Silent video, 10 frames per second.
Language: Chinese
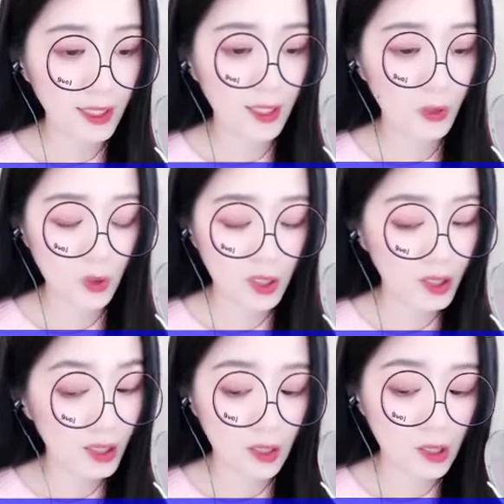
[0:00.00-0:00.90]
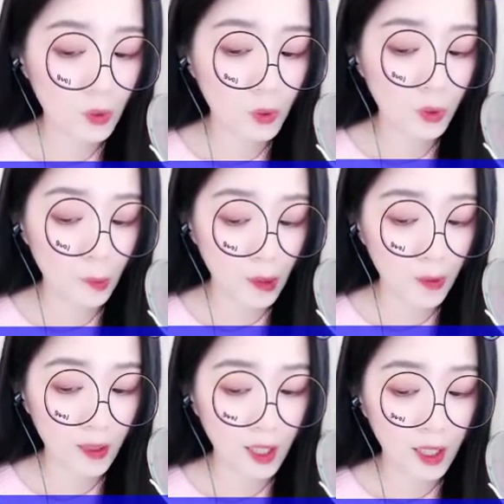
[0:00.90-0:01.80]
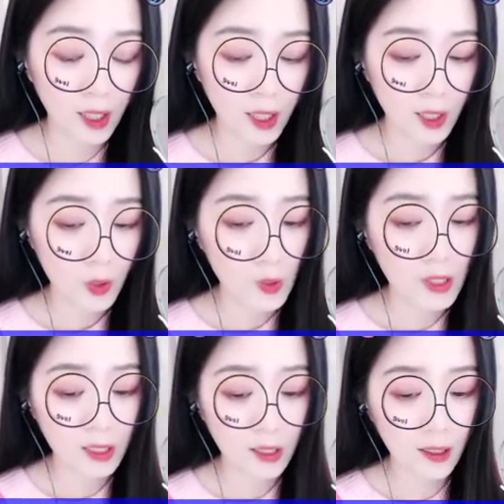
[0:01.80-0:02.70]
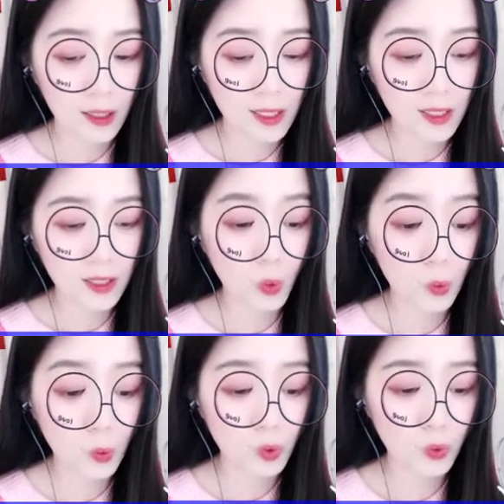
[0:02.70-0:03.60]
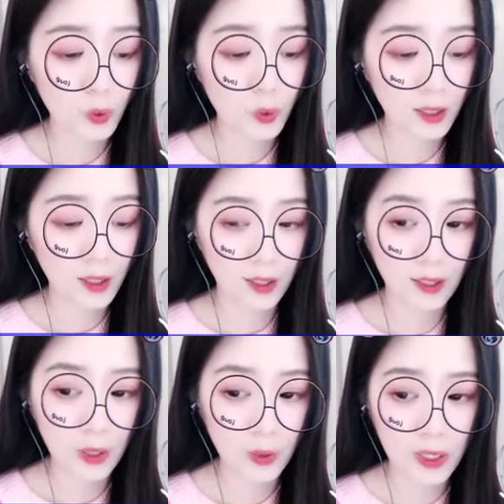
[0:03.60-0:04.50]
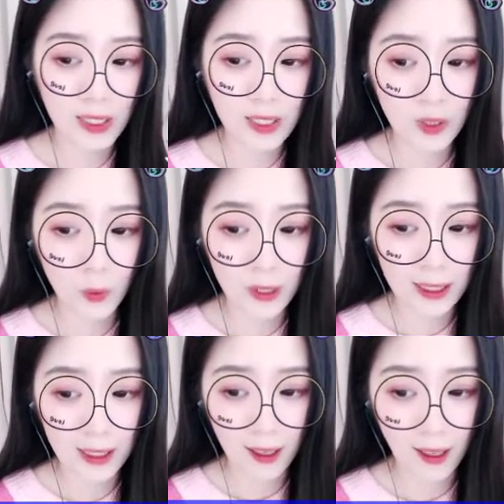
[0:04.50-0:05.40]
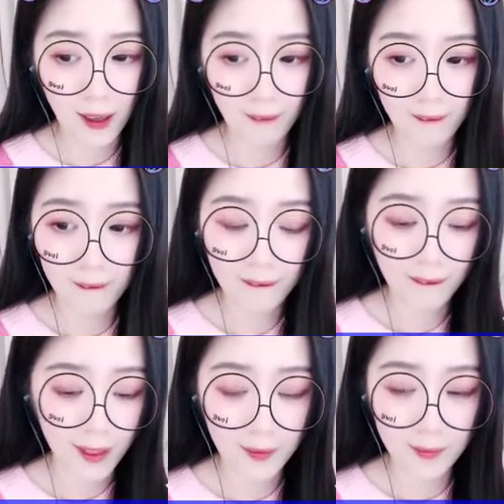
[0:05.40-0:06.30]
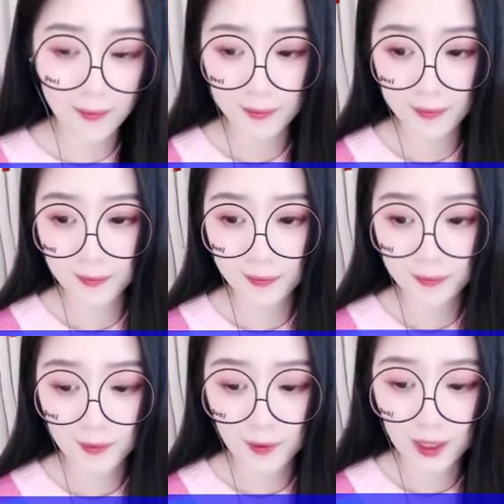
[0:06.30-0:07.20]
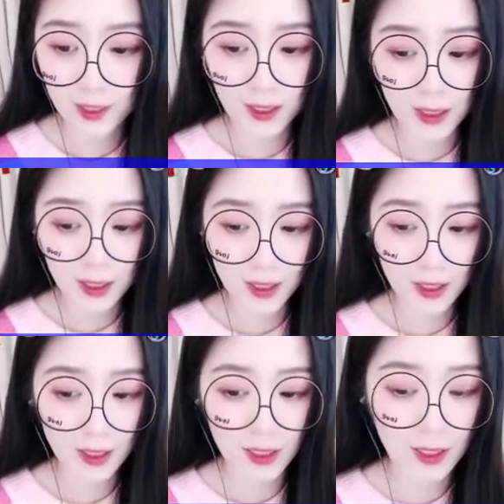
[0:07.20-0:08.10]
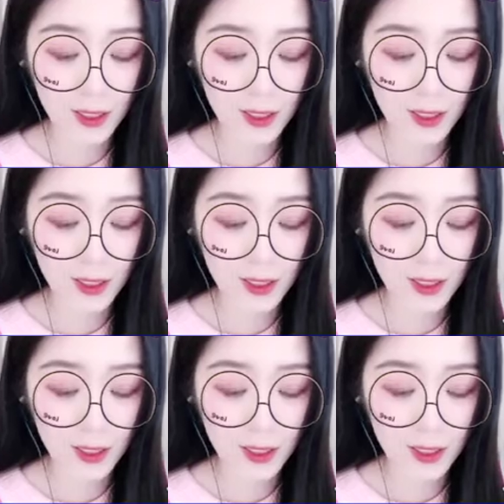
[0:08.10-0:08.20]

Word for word: 他轻轻推开他握着刀柄的手，很奇怪，那只手任由他推开，并无太多反抗。